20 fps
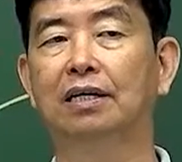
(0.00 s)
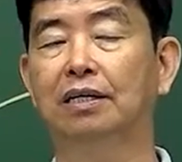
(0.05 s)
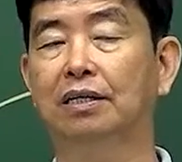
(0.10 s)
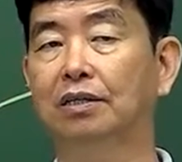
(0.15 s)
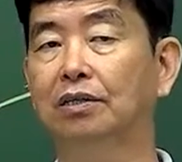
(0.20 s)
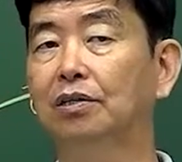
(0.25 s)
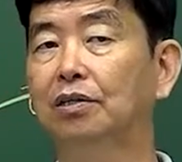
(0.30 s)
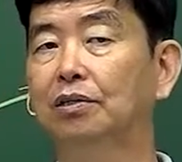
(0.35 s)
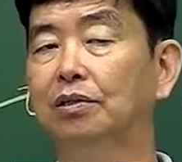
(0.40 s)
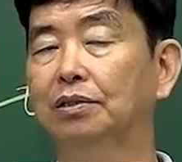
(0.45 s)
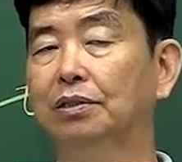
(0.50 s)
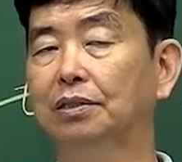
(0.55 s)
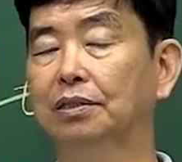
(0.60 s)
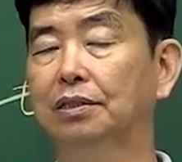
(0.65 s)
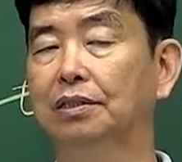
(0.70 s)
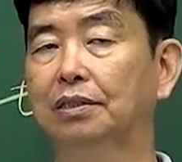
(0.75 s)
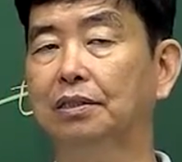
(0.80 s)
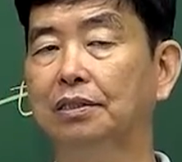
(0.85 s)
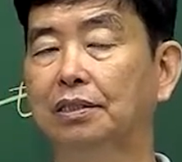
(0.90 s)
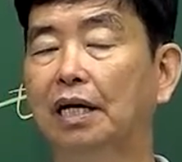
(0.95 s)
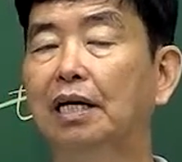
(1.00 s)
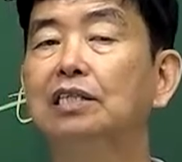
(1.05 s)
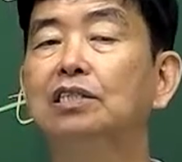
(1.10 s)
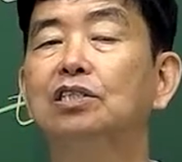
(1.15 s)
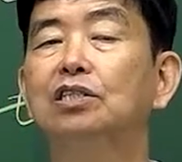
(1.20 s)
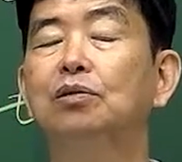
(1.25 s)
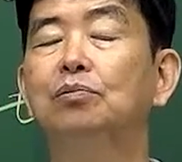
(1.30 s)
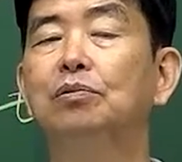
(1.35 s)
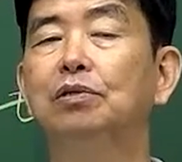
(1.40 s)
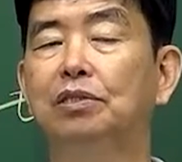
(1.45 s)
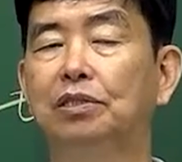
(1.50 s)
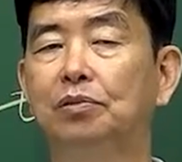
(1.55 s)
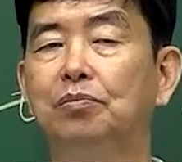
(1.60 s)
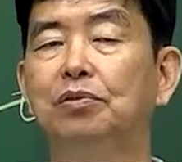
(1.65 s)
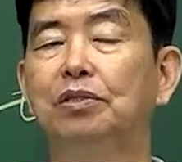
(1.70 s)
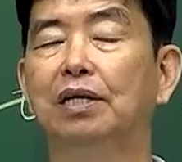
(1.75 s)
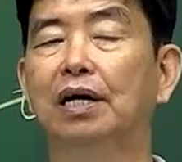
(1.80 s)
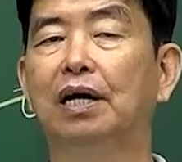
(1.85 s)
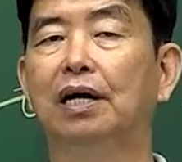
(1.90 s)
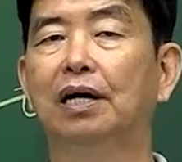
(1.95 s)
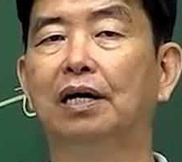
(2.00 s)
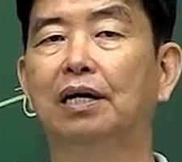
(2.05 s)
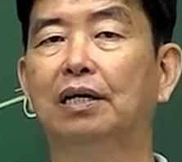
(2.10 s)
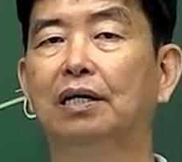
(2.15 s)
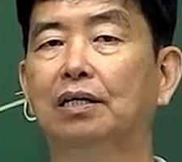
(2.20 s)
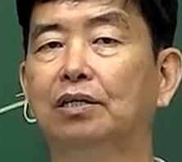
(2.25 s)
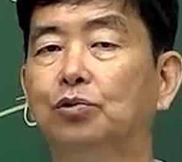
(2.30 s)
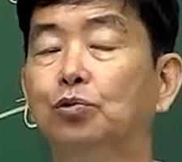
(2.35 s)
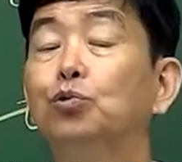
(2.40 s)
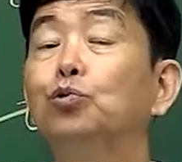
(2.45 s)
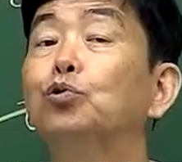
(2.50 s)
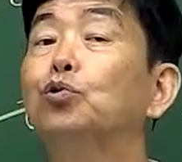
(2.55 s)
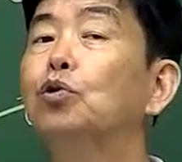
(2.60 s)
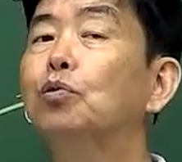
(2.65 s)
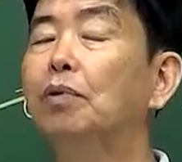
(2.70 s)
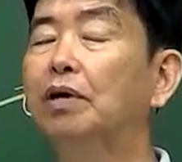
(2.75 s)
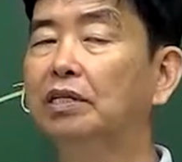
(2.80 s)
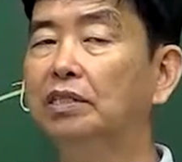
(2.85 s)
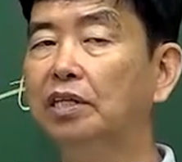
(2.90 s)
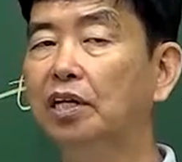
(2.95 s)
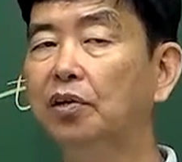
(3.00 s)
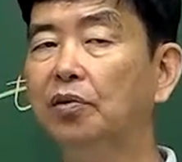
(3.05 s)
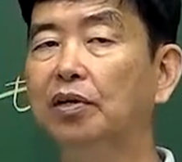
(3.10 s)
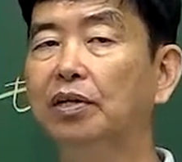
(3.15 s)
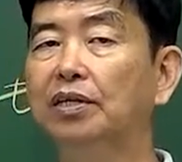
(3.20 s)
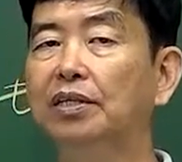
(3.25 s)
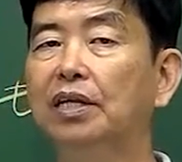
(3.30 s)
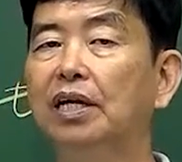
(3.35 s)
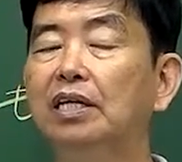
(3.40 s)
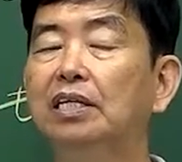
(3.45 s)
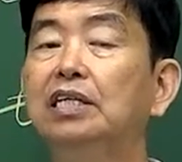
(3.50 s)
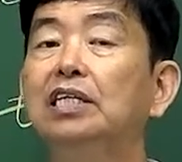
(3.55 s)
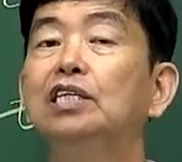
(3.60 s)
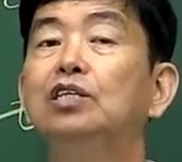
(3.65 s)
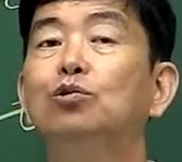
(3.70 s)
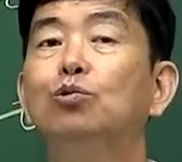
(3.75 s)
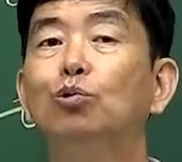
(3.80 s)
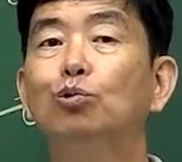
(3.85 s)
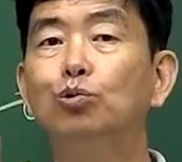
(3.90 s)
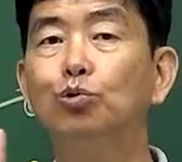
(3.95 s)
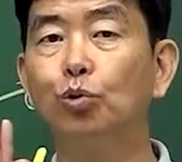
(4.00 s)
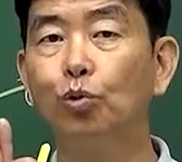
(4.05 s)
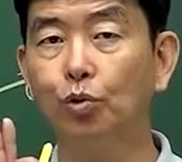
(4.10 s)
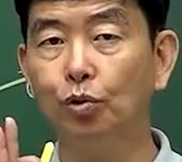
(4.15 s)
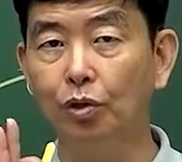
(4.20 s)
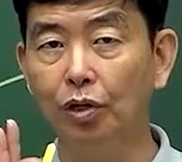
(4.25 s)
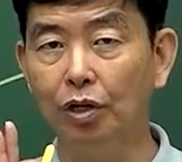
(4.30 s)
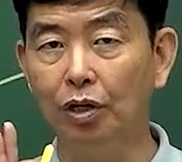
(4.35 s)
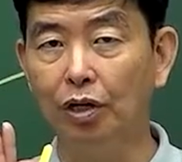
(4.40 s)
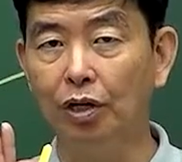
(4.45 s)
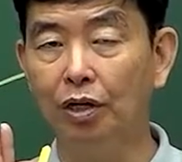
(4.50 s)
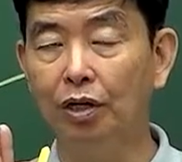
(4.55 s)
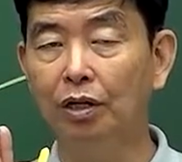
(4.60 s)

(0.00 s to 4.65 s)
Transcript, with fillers: 그런 장점이 있습니다. 그래서 요소를 많이 사용하는데, 이 요소를